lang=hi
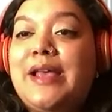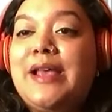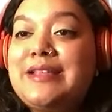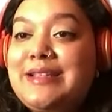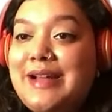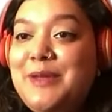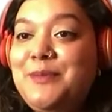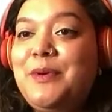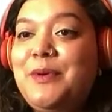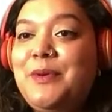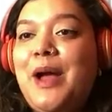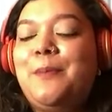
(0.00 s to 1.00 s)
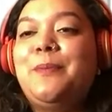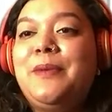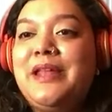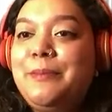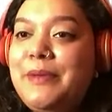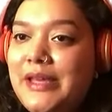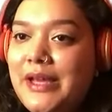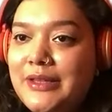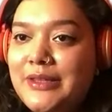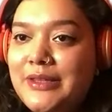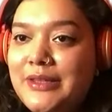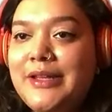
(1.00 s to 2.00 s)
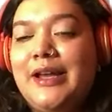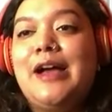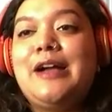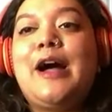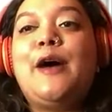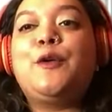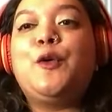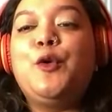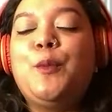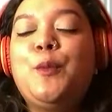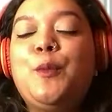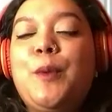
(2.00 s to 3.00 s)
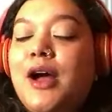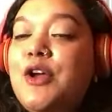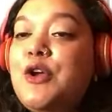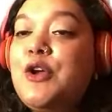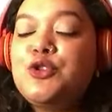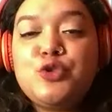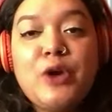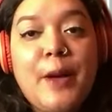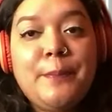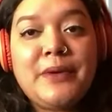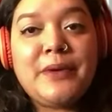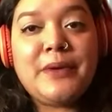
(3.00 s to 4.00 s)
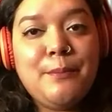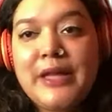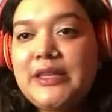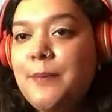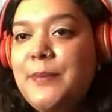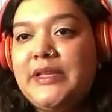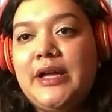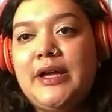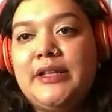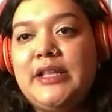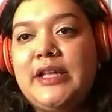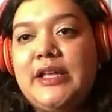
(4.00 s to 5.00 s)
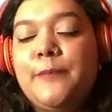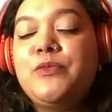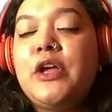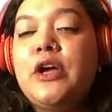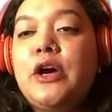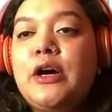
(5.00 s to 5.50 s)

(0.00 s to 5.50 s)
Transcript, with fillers: तो ऐसे टाइम पर आपने अपने भी अंदर के कलाकार को उभारा सो जो आपके माता पिता थे